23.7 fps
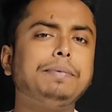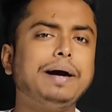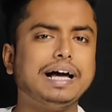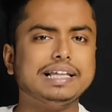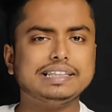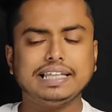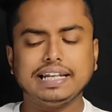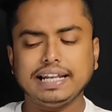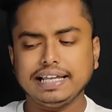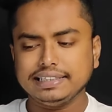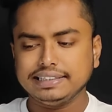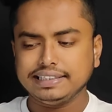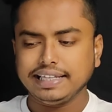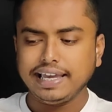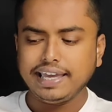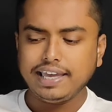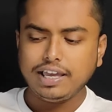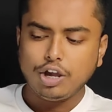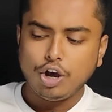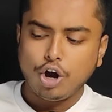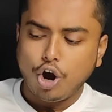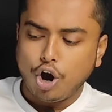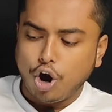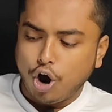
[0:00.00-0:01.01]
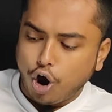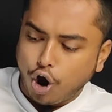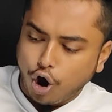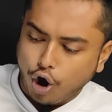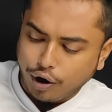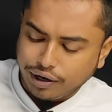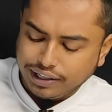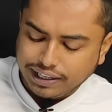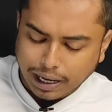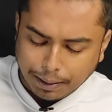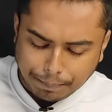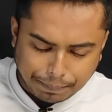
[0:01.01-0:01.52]
पे आता रहता है
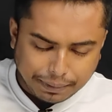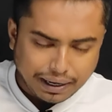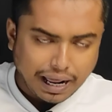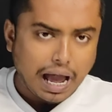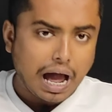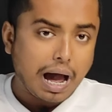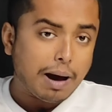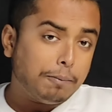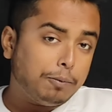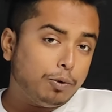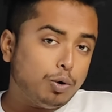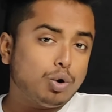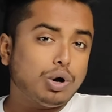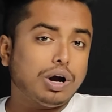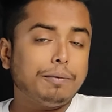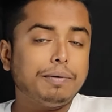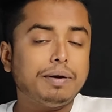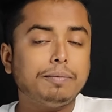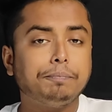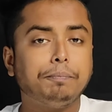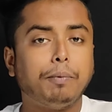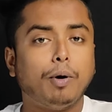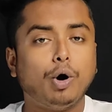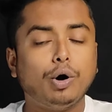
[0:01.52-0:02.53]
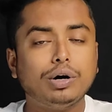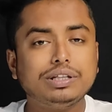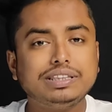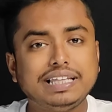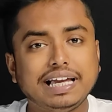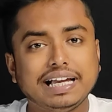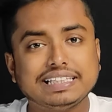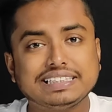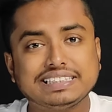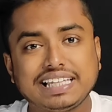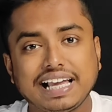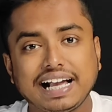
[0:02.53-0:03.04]
और यहाँ पर आप लोगों का भी बहुत ही
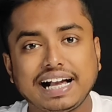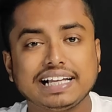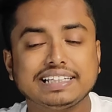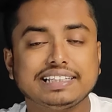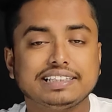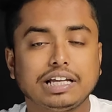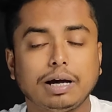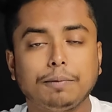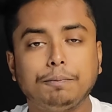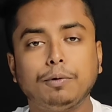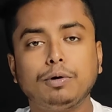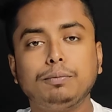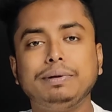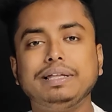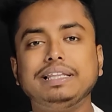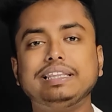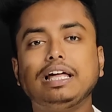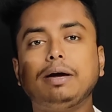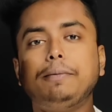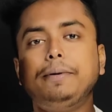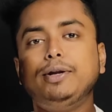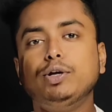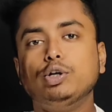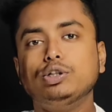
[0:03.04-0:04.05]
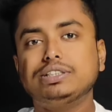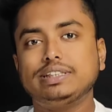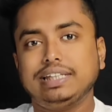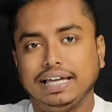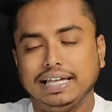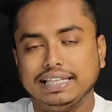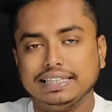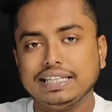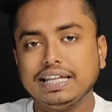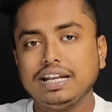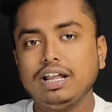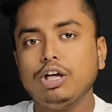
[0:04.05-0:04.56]
अच्छा खासा सपोर्ट मिलता है वीडियोस के
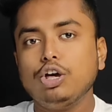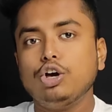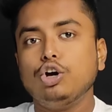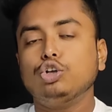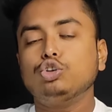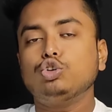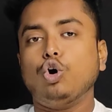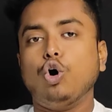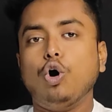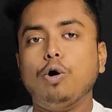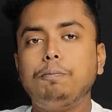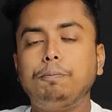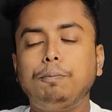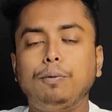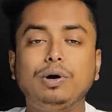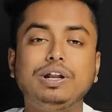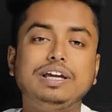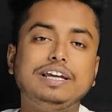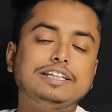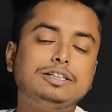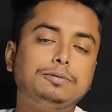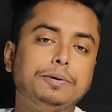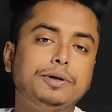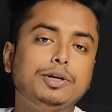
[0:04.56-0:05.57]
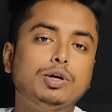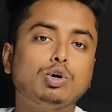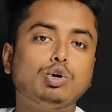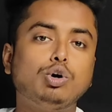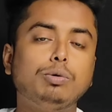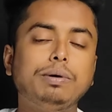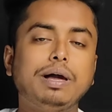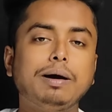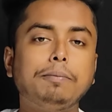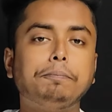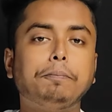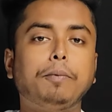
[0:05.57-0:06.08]
अंदर तो होपफुली इस वीडियो को
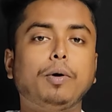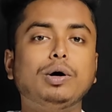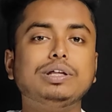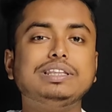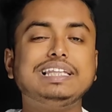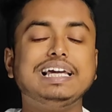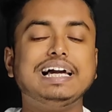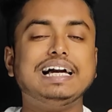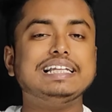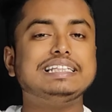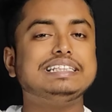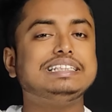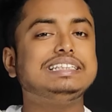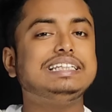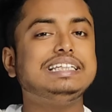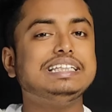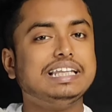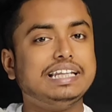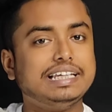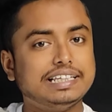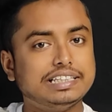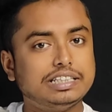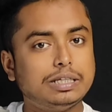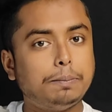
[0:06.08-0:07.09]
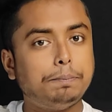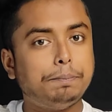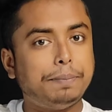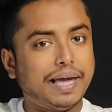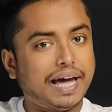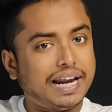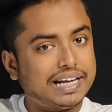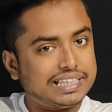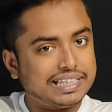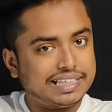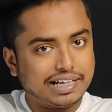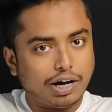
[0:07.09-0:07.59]
भी आप बहुत ही अच्छी तरीके से
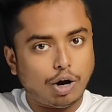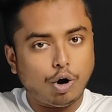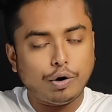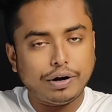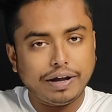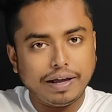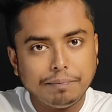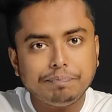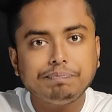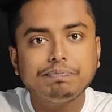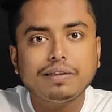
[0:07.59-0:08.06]
प्यार दिखाओगे